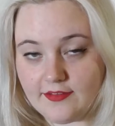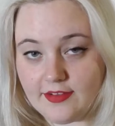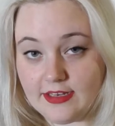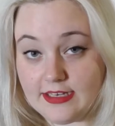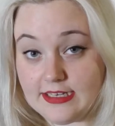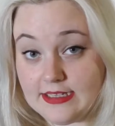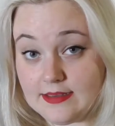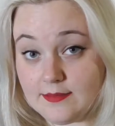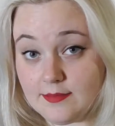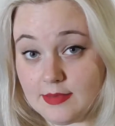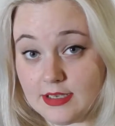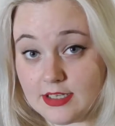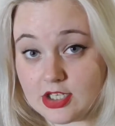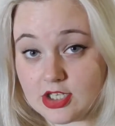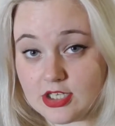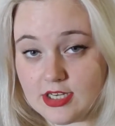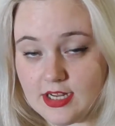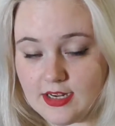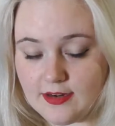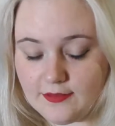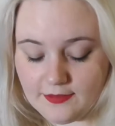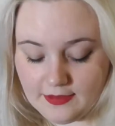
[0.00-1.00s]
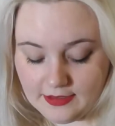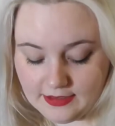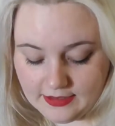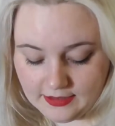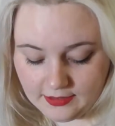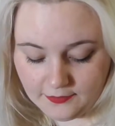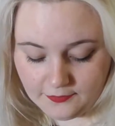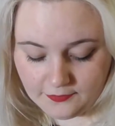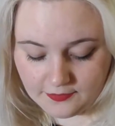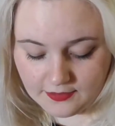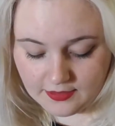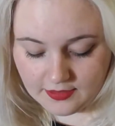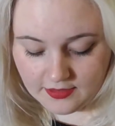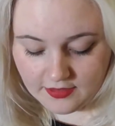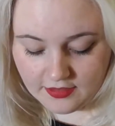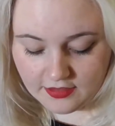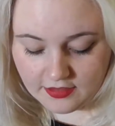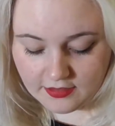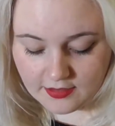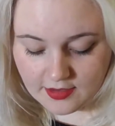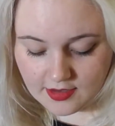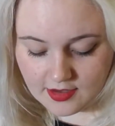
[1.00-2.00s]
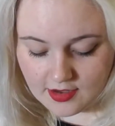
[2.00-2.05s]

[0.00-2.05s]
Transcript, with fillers: weil die immer schnell vergriffen ist.